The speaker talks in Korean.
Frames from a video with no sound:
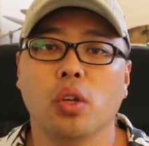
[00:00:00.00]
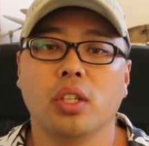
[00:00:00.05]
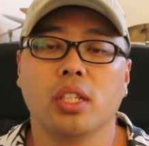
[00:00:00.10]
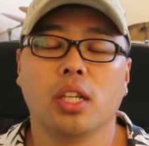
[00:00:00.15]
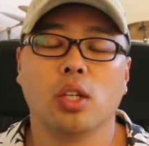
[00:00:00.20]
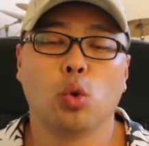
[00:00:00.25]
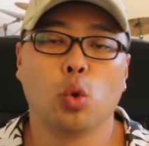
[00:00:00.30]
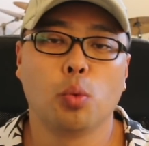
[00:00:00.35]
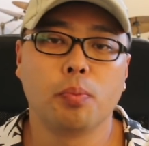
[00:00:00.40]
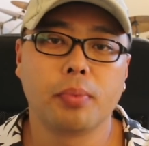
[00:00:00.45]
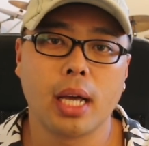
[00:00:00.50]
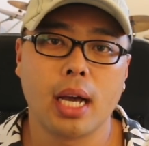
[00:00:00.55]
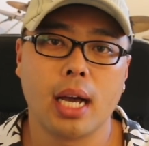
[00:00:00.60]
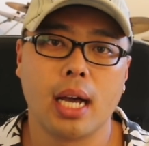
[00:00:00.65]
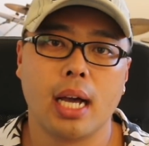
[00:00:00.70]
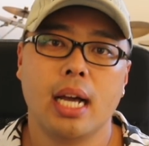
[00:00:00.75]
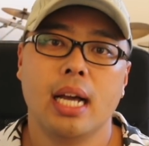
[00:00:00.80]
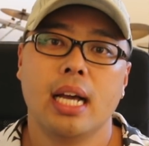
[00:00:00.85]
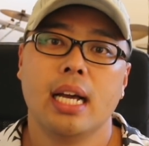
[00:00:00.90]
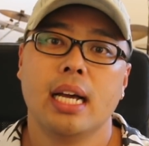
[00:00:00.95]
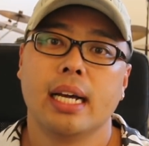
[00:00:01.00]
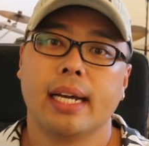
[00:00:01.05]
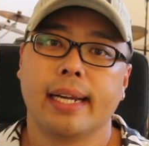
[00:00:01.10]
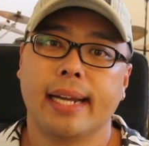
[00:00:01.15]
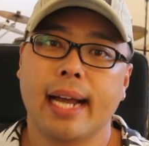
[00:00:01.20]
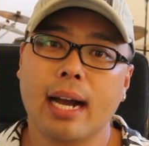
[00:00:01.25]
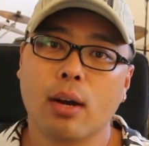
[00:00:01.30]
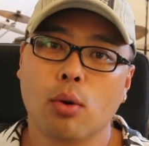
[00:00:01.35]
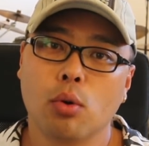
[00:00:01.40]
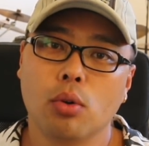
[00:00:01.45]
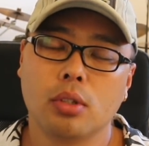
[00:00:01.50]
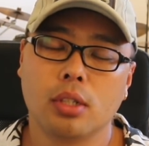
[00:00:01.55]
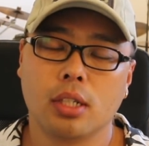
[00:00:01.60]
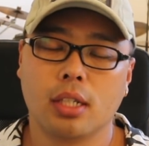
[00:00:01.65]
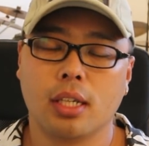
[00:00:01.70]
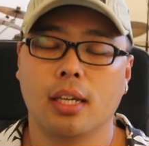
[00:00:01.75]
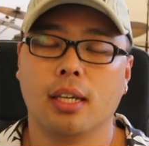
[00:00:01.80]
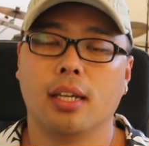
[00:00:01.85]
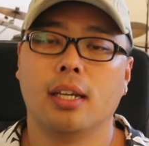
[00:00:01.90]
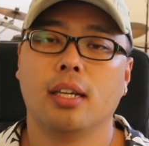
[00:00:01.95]
굉장히 높다라고
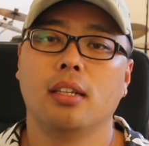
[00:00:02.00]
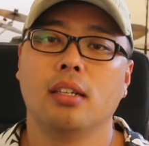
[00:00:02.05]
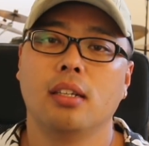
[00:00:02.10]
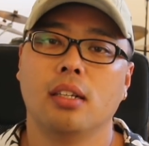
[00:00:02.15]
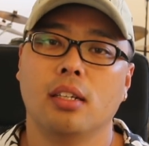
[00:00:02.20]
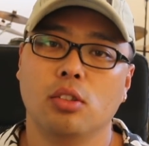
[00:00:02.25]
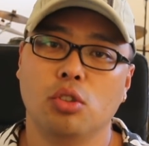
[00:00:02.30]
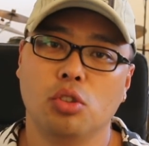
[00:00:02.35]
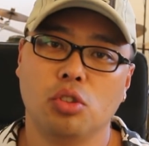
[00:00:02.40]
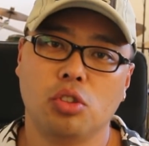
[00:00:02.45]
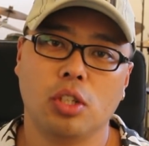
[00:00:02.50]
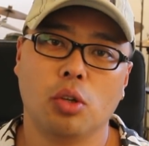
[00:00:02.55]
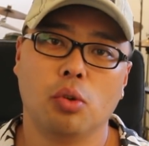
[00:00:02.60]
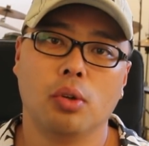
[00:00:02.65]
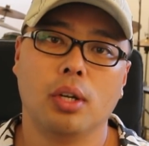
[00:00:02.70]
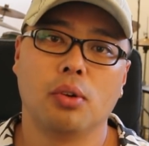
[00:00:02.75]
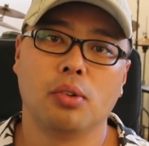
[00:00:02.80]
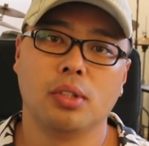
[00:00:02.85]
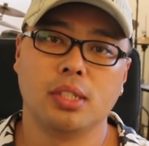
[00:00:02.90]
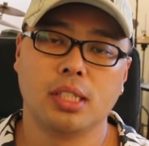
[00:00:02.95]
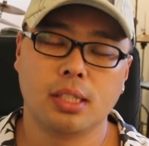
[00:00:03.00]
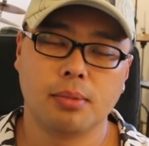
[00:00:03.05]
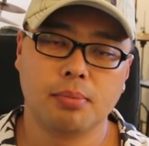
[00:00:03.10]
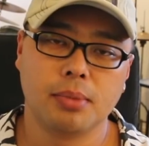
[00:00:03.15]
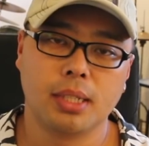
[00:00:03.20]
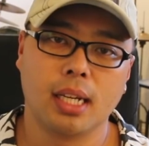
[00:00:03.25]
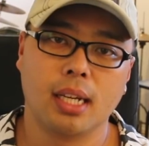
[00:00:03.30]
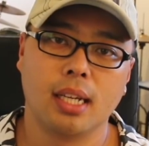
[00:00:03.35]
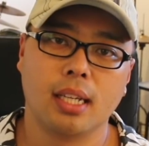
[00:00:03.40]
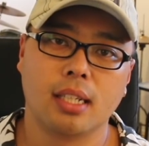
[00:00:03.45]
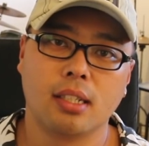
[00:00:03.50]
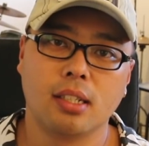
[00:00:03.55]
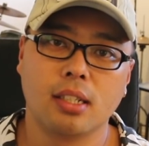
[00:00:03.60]
그렇게 뉴스에 올라오고 있습니다.